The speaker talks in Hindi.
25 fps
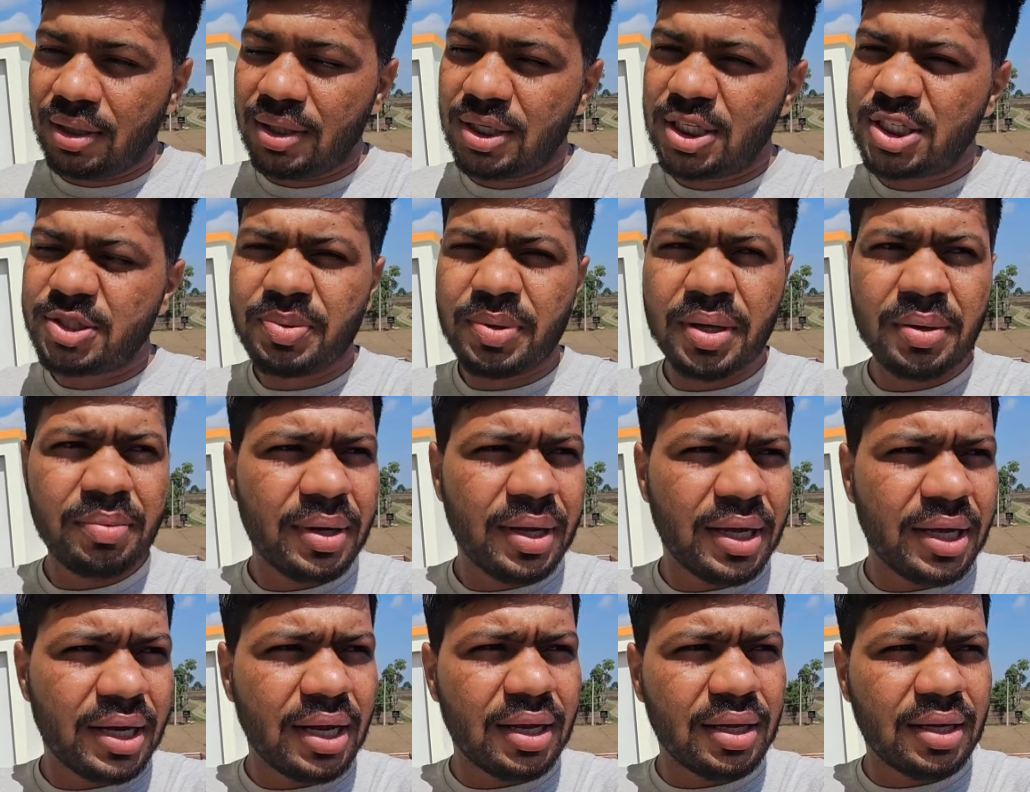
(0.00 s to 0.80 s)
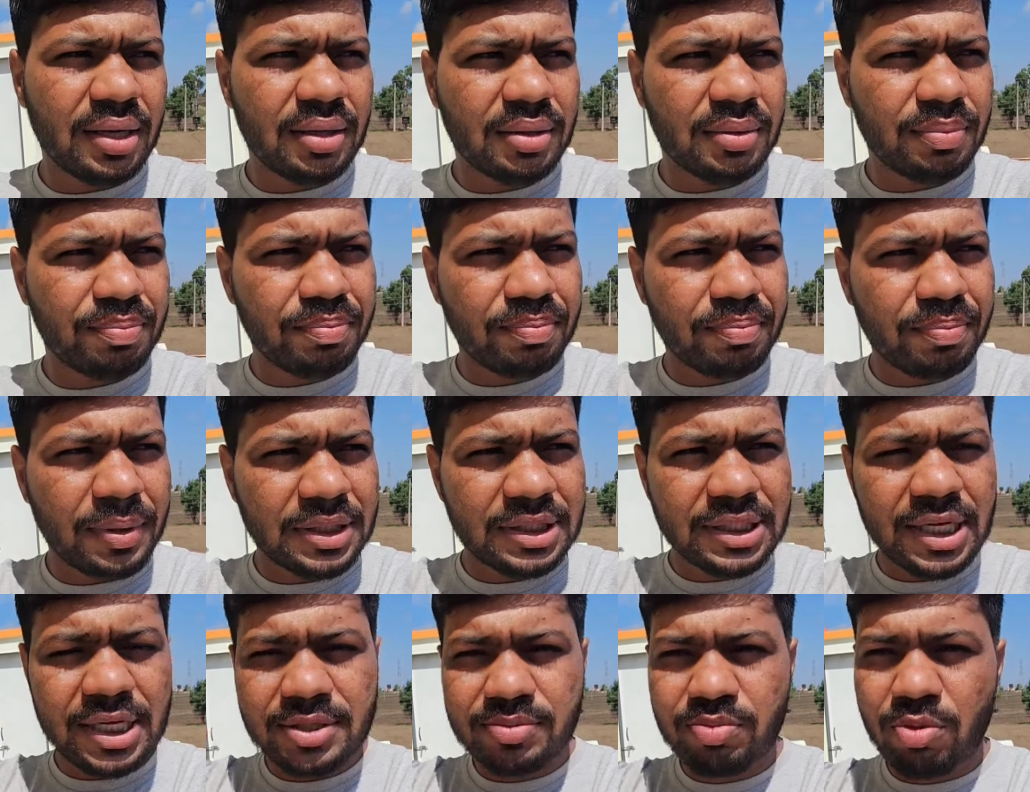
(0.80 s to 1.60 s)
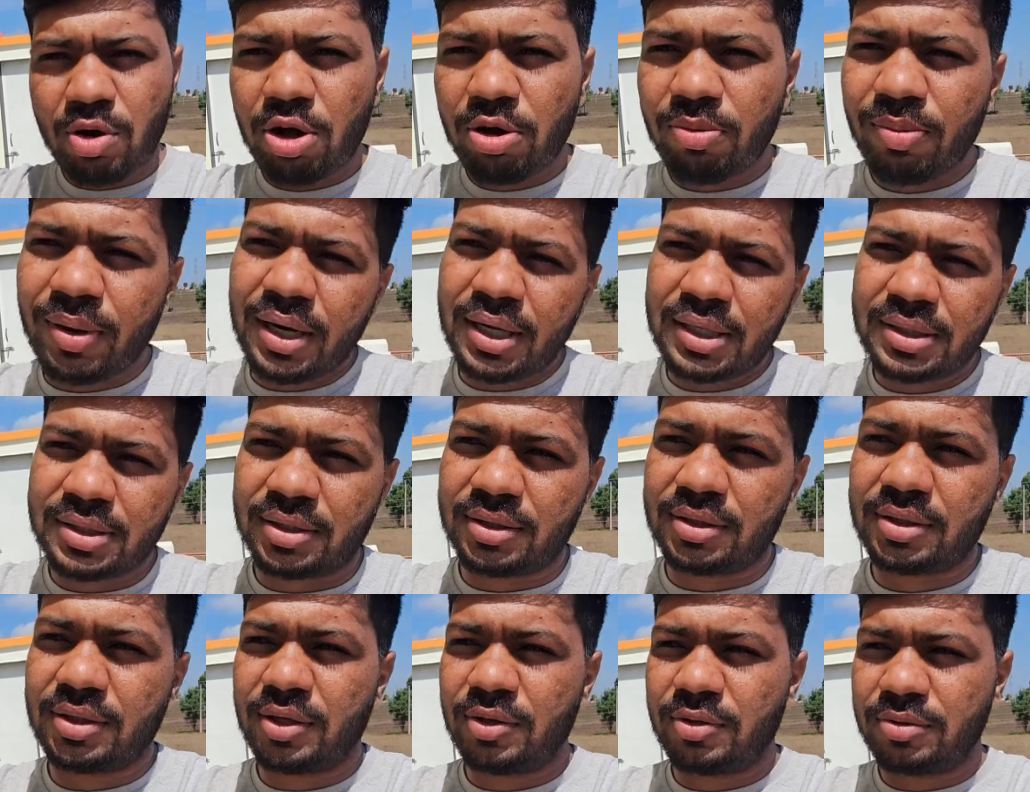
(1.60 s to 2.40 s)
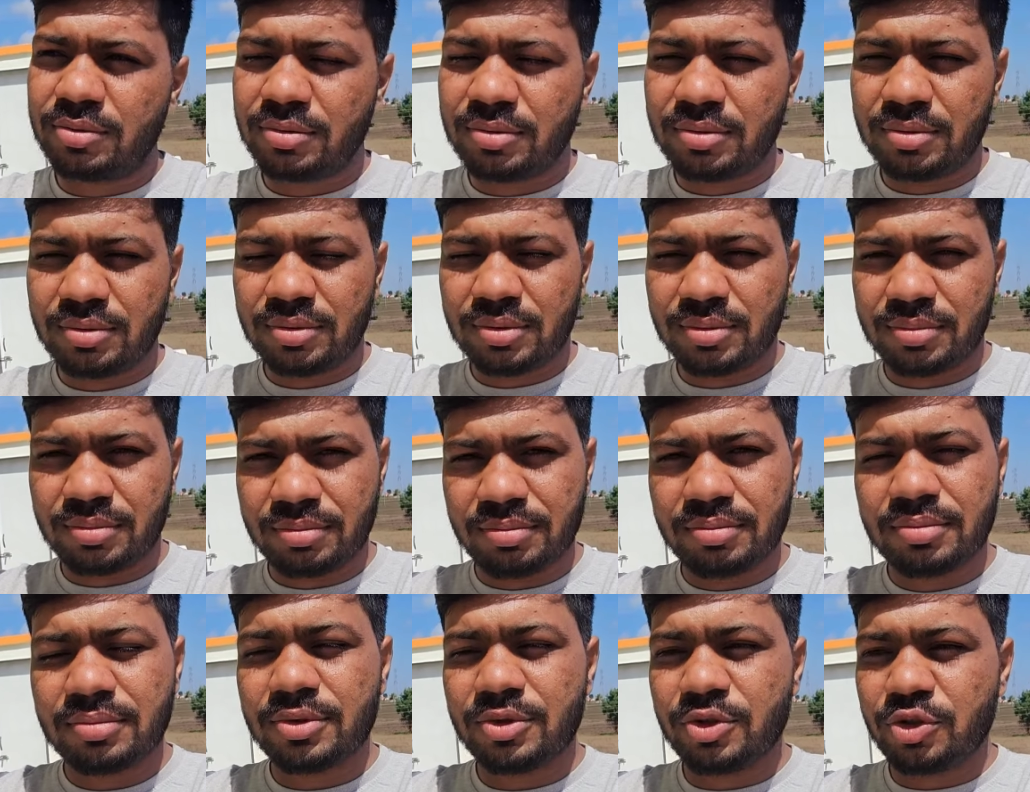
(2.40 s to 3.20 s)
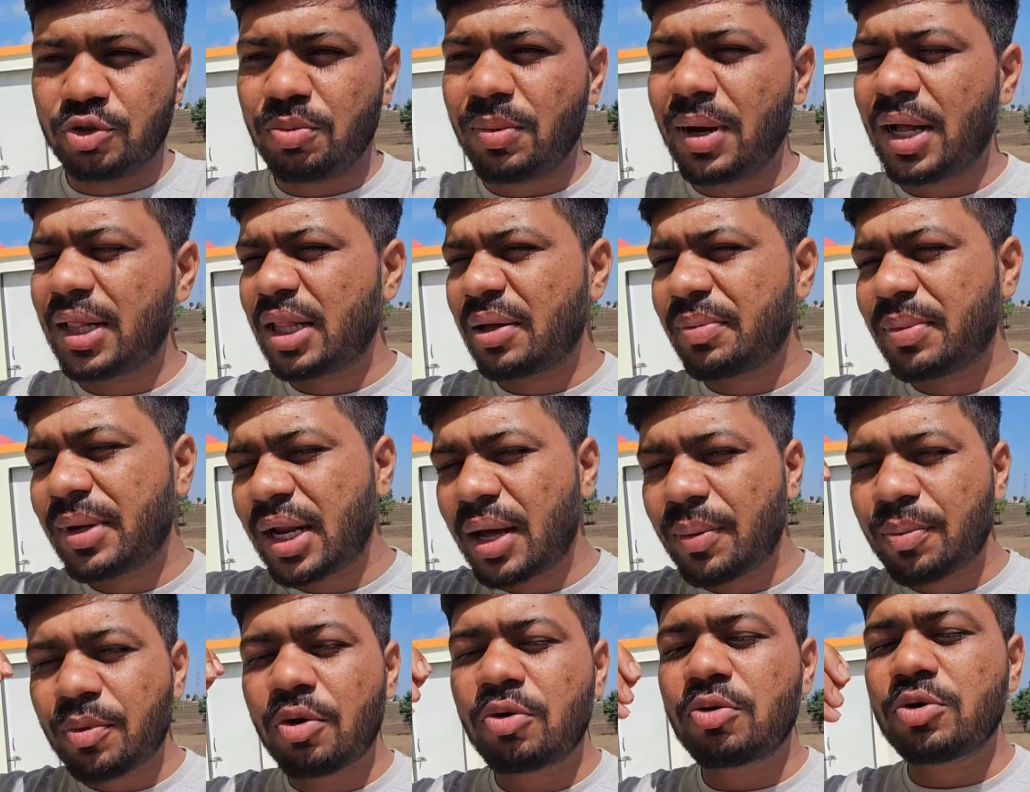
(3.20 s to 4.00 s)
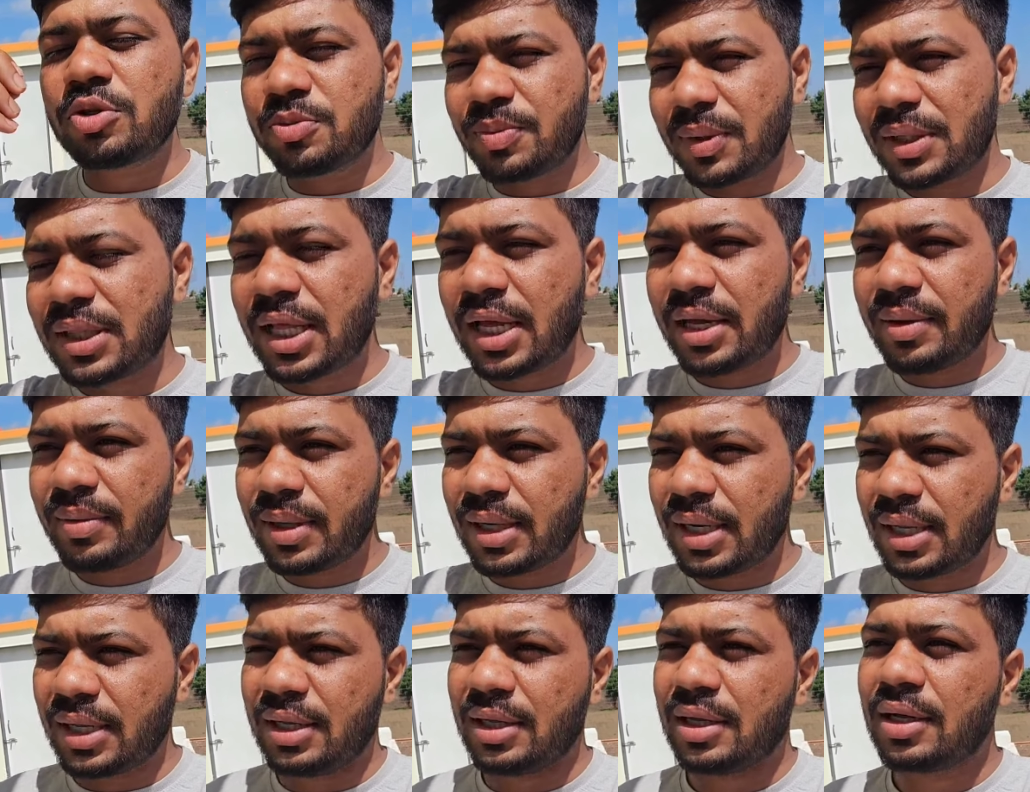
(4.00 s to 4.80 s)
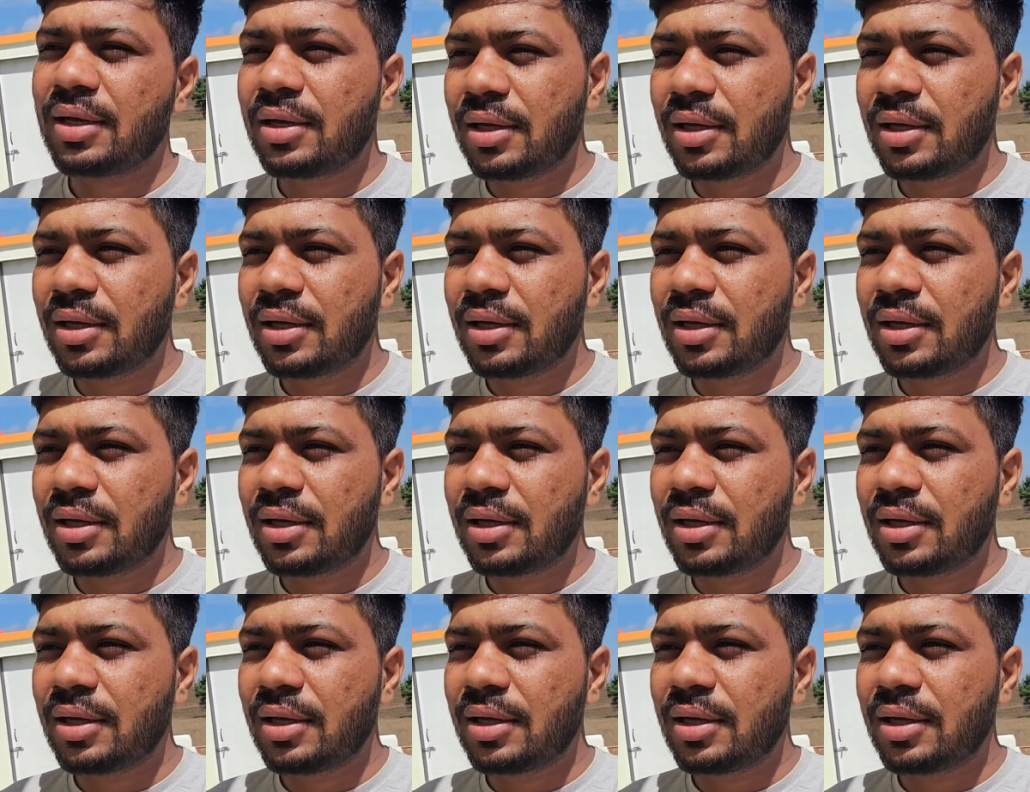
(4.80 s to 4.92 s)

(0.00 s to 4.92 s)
इस पर मैं ना पचास ब्लॉग बना सकता हूँ जो बातें मैंने आपको कुछ बताई भी नहीं